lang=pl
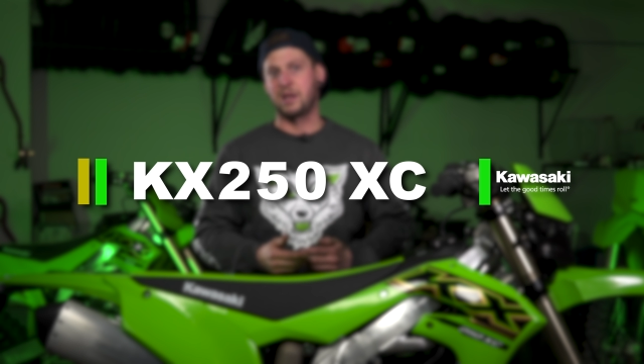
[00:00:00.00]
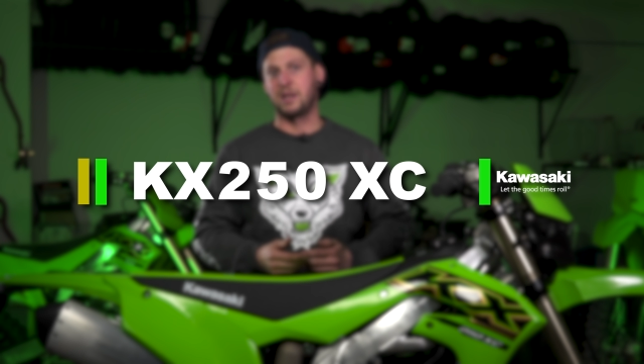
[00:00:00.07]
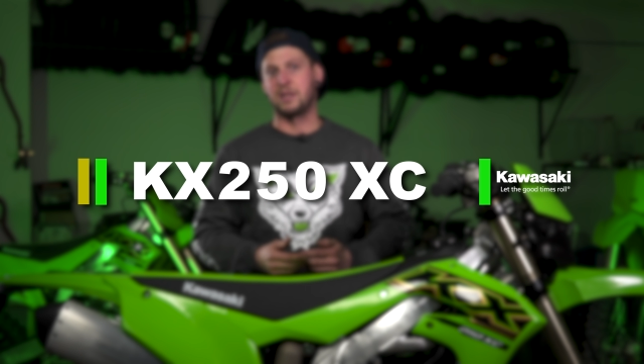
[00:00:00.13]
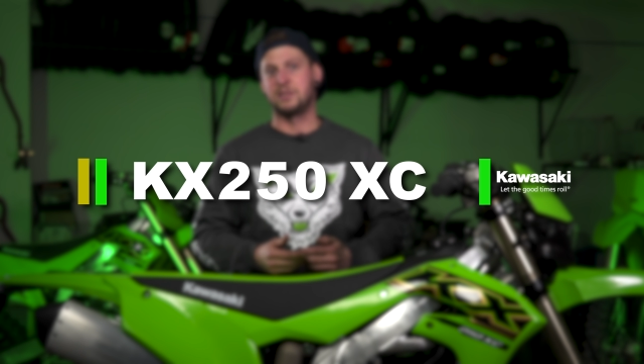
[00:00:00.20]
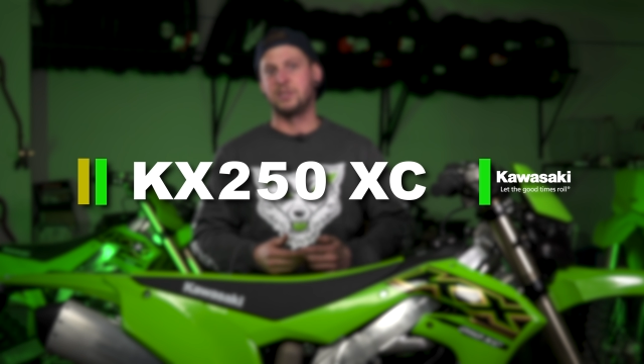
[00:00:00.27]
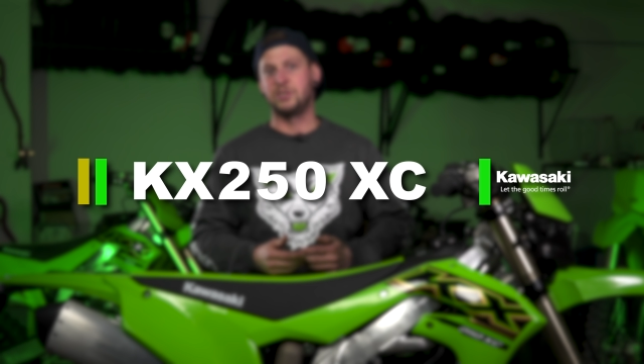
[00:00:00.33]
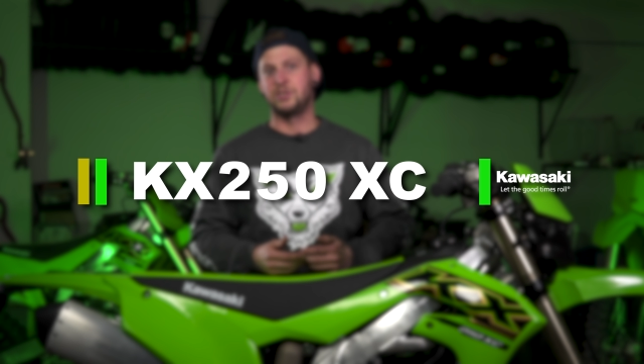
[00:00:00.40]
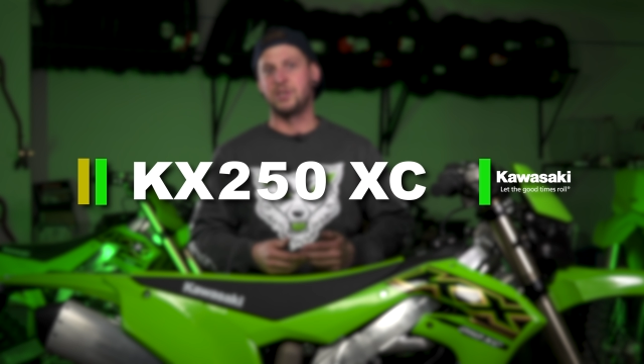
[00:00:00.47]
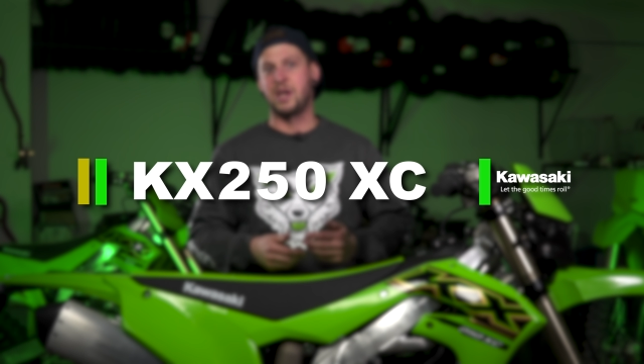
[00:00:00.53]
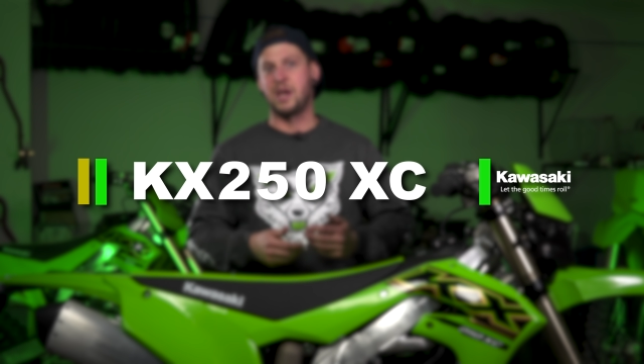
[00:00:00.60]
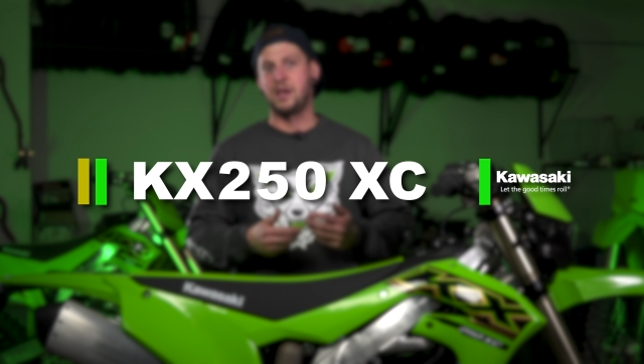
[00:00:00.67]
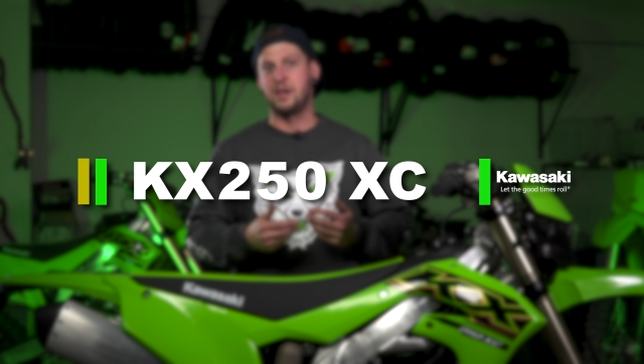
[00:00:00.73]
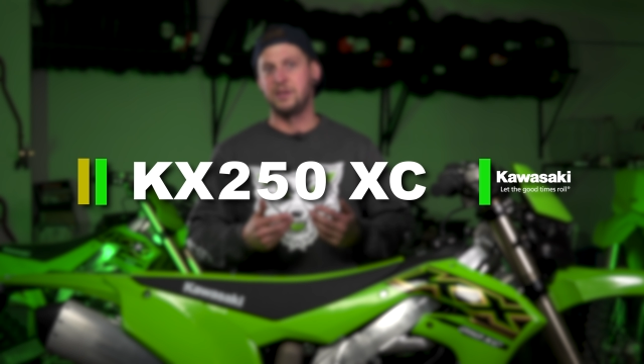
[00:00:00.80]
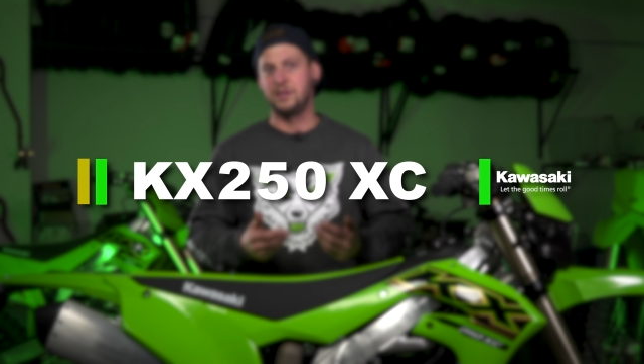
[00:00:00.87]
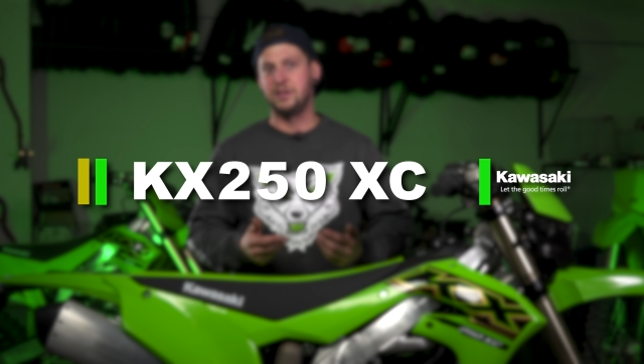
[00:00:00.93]

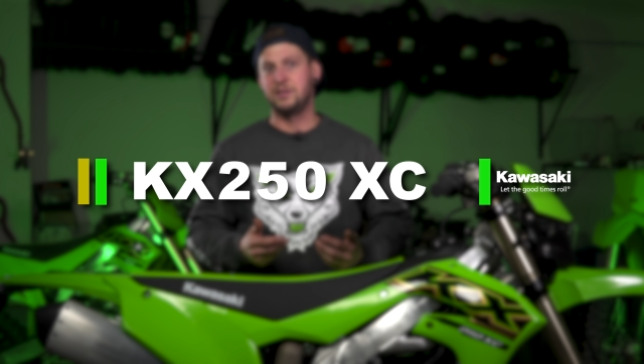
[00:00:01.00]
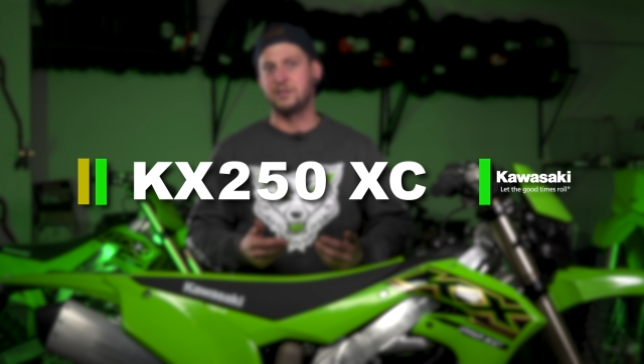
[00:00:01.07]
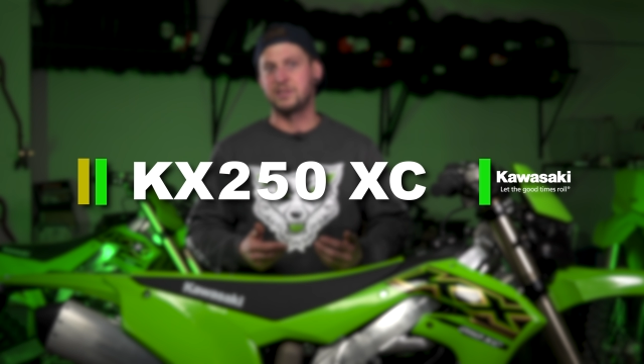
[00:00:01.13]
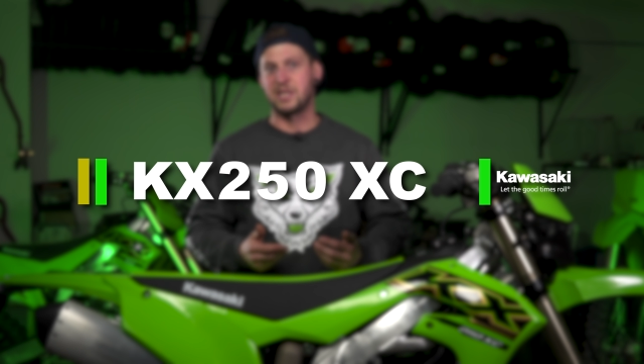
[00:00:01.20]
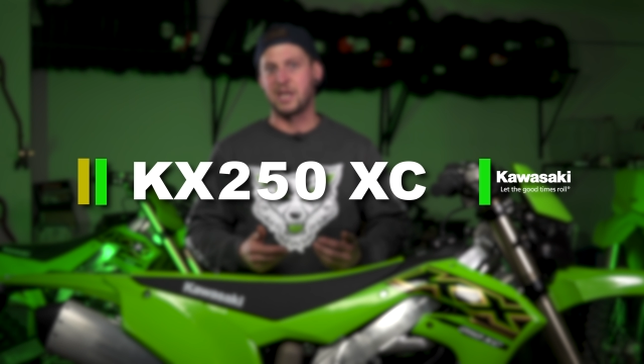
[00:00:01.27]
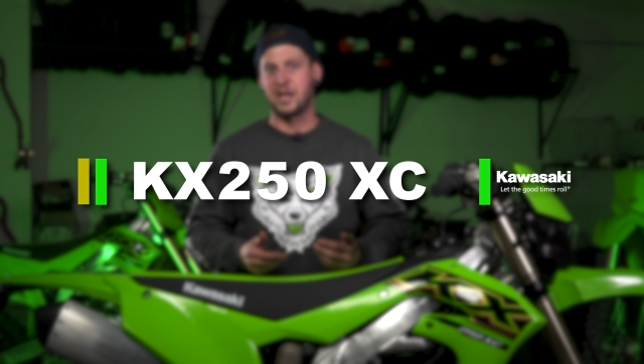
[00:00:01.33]
klasyczne XC,